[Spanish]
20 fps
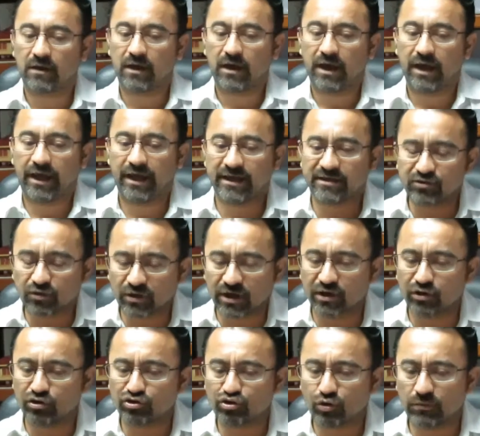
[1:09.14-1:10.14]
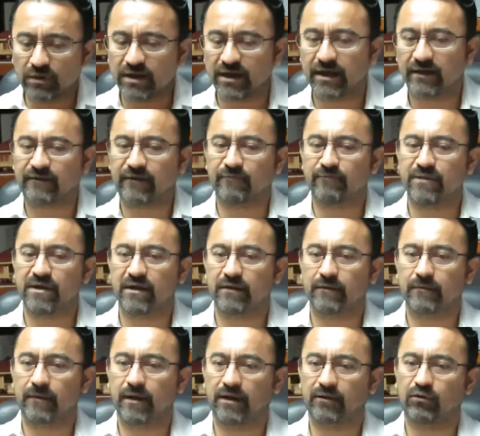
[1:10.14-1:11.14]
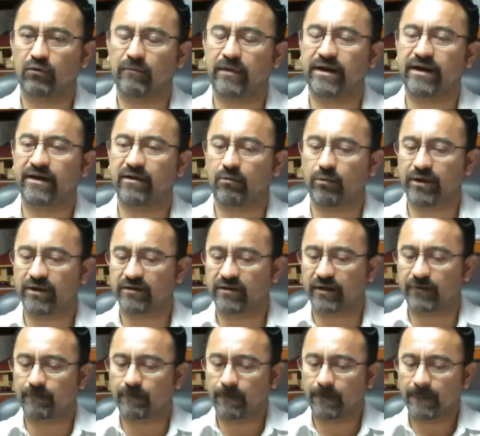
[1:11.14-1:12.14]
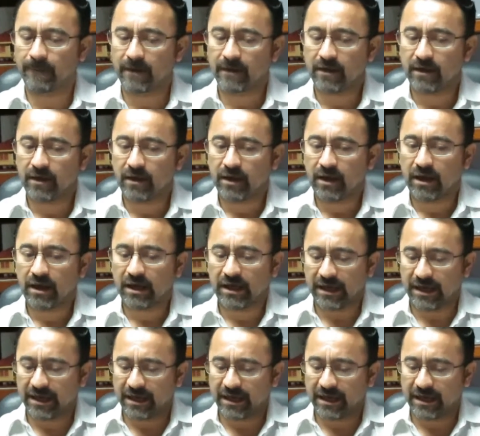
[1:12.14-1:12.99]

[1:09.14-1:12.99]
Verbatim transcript: Eloy Quintal, presidente de la Canaco Servitur Chetumal, se